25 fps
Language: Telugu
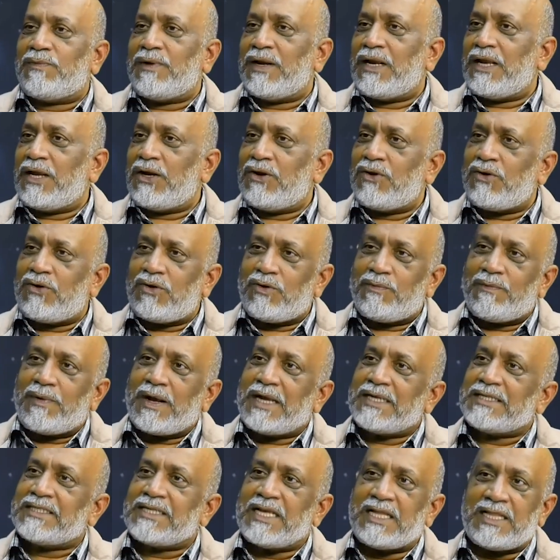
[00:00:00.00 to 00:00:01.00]
పిల్లలు
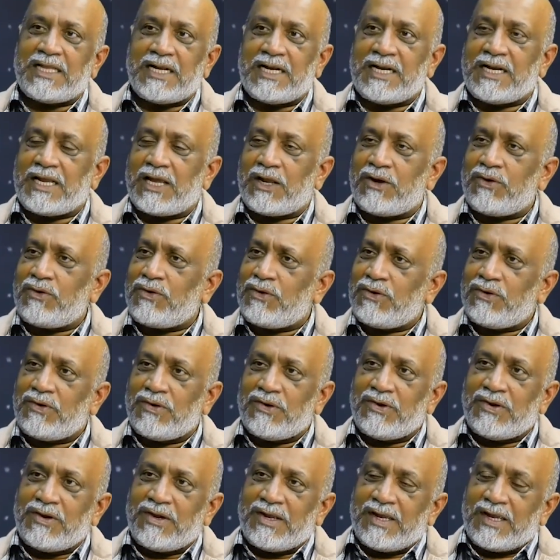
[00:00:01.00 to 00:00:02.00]
పాస్తా తింటారు
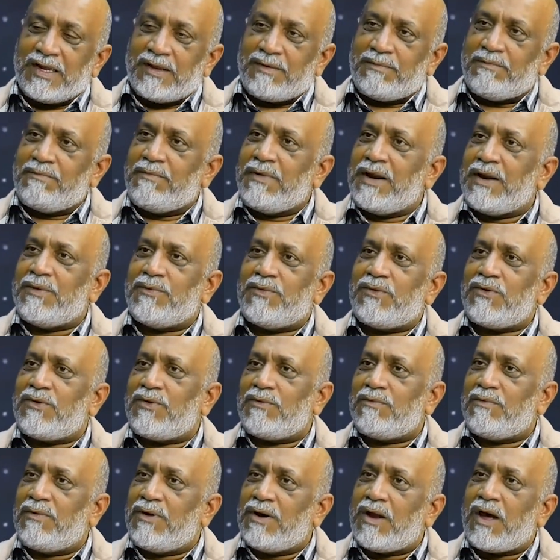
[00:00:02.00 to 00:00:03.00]
మేము
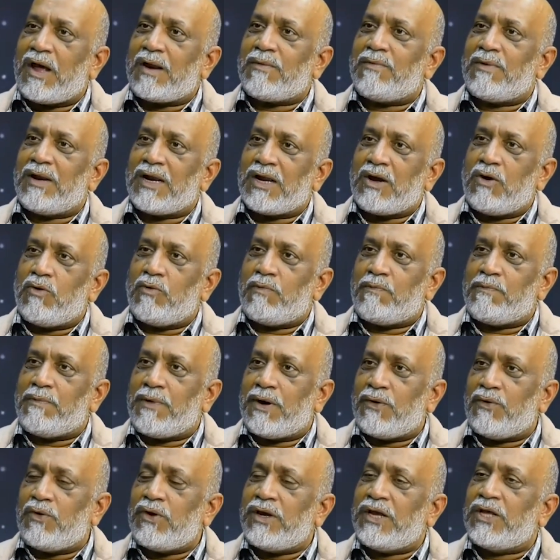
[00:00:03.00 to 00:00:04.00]
నార్మల్గా
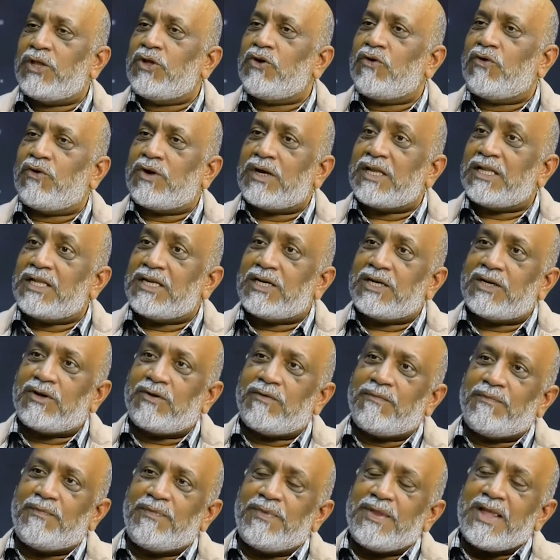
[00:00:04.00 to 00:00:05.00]
ఉప్మావో ఏదో ఒకటి
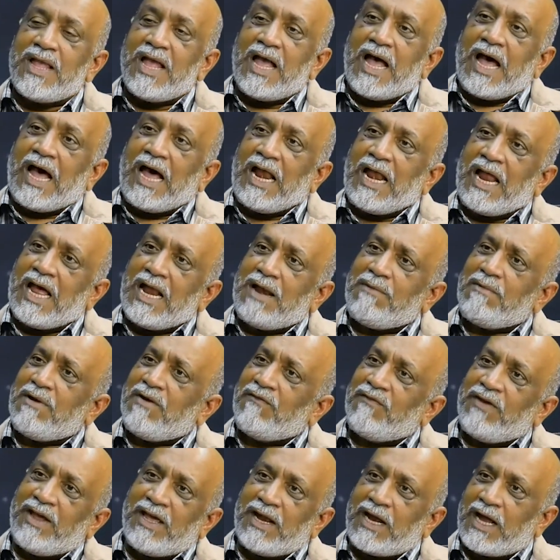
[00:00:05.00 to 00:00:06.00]
తింటాం అలానే
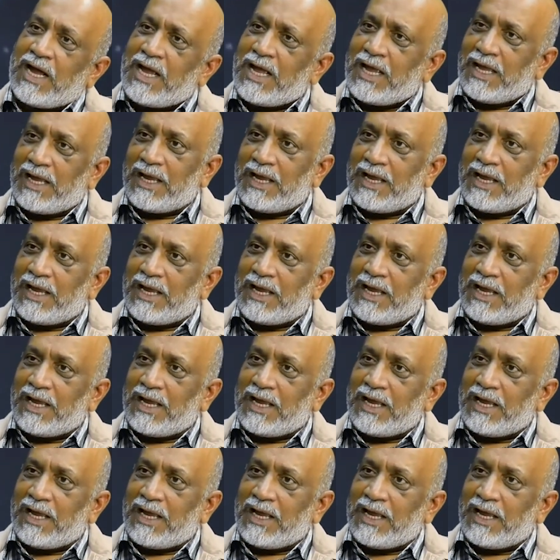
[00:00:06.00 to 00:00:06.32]
మేము వేరా